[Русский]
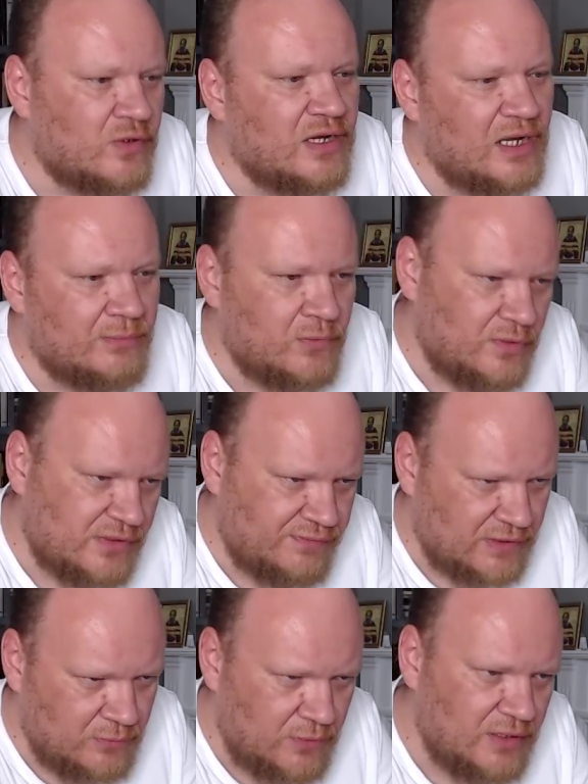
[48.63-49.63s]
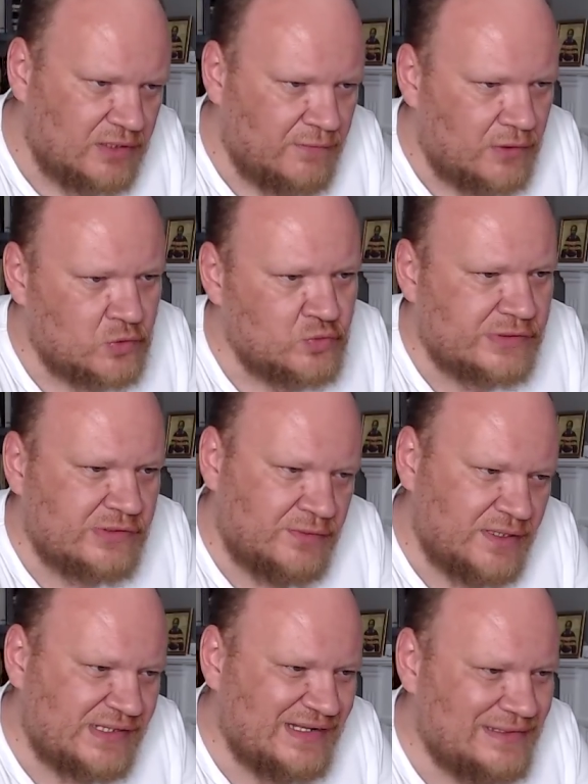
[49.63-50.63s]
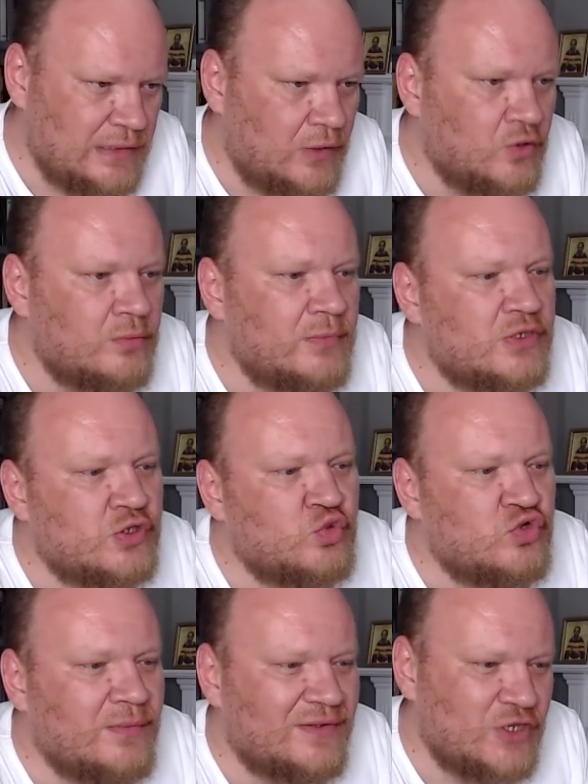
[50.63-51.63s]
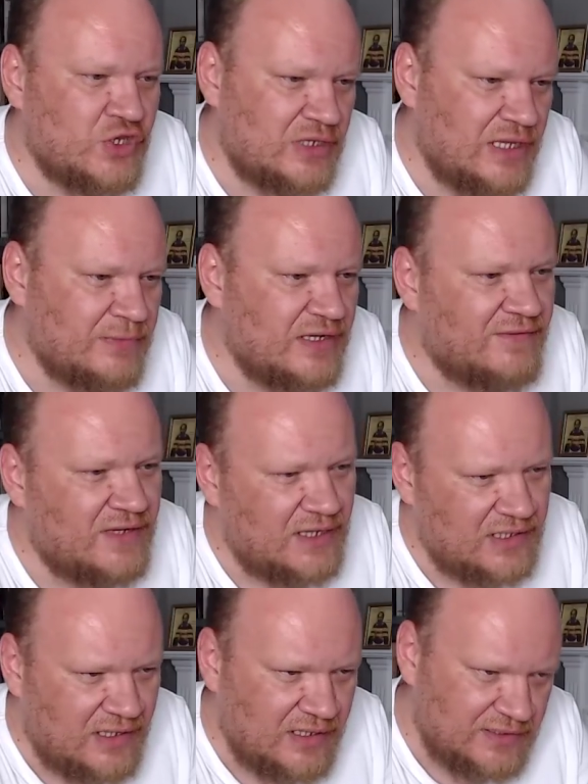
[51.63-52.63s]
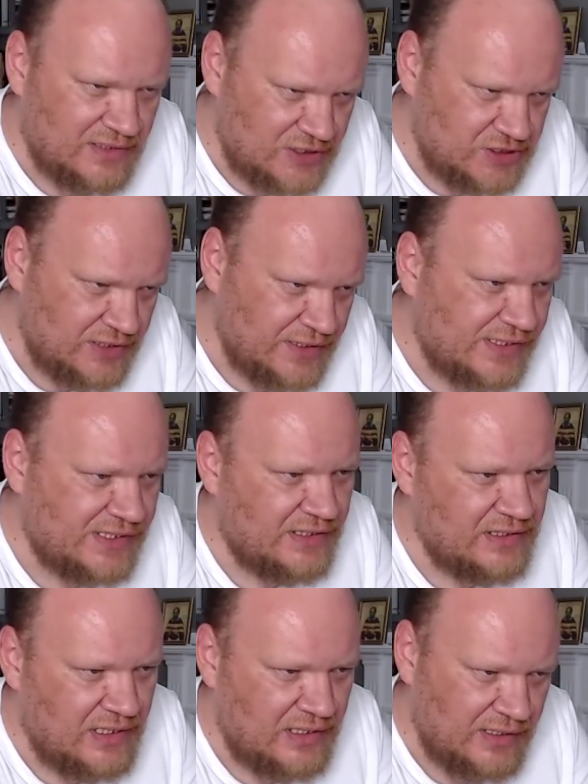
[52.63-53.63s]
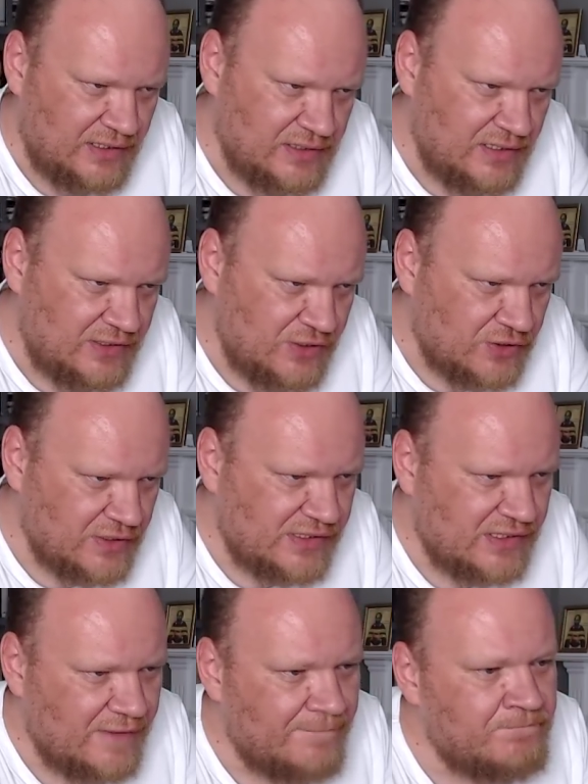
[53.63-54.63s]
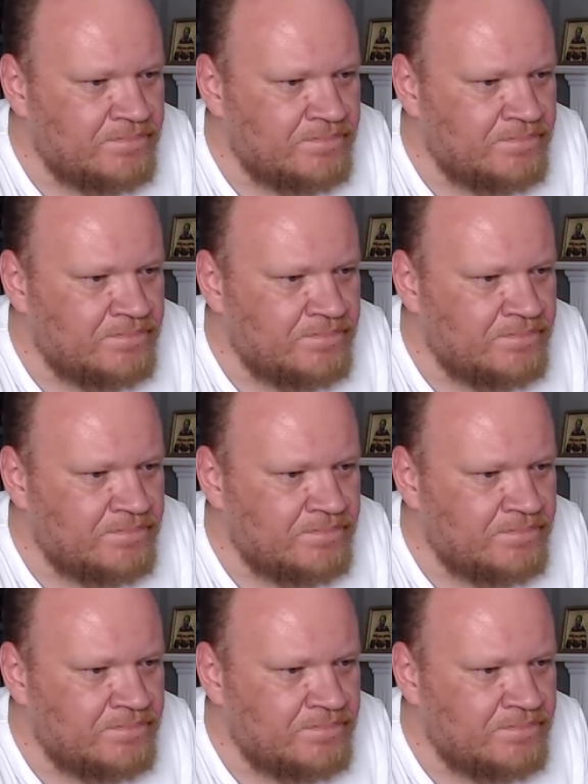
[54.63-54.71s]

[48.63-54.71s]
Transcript: как бы он сформулировал русскую национальную мечту, и мы начинаем говорить о нашей национальной идентичности.